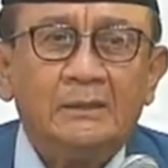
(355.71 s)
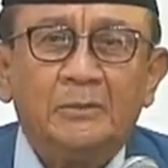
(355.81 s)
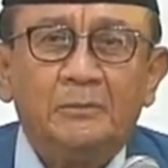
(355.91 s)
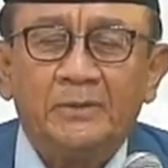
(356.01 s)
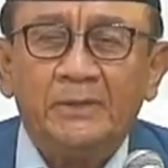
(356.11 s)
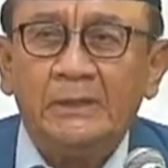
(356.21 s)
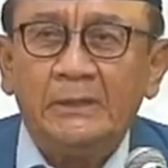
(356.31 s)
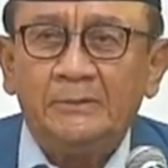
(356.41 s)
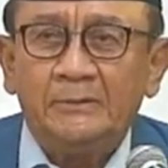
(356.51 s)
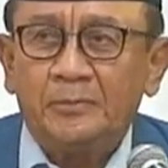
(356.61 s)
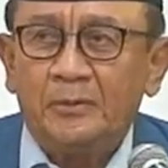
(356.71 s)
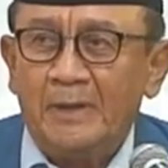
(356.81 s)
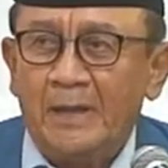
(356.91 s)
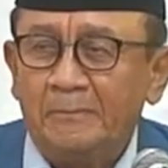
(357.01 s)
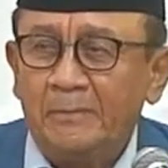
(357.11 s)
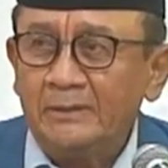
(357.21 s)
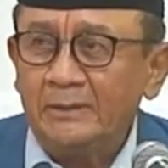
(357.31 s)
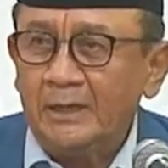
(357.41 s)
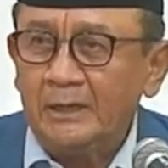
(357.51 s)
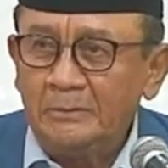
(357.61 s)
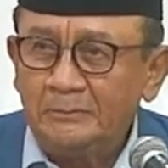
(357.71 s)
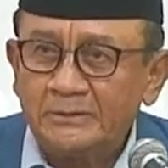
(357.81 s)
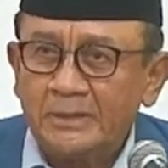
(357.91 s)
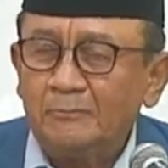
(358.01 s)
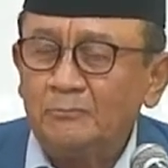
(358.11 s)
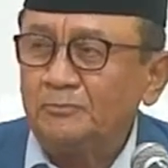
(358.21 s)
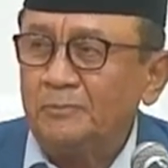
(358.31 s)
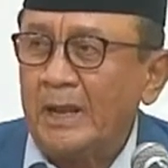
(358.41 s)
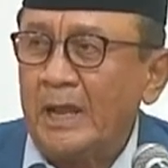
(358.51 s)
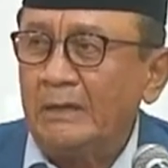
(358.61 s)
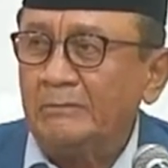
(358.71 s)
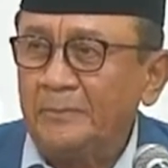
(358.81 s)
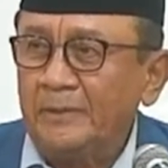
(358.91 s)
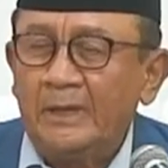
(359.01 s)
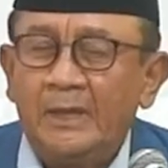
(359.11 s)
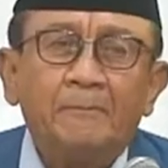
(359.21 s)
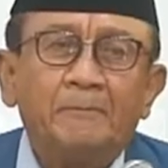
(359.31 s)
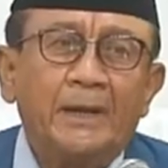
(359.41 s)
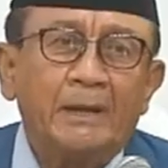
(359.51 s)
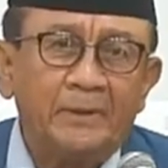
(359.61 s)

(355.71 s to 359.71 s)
memberi pemahaman yang lebih besar buat para HKBP, para